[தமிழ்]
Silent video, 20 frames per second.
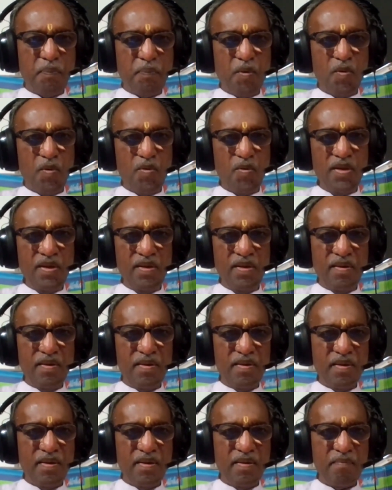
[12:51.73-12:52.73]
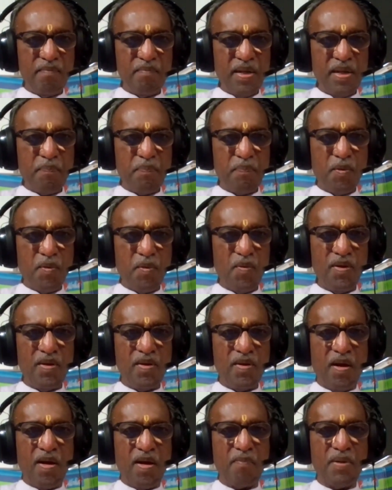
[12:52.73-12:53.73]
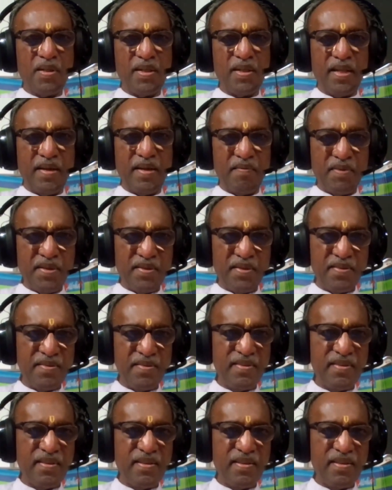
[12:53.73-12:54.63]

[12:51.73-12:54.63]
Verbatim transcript: அப்பொருள் மெய்ப்பொருள் காண்பது அறிவு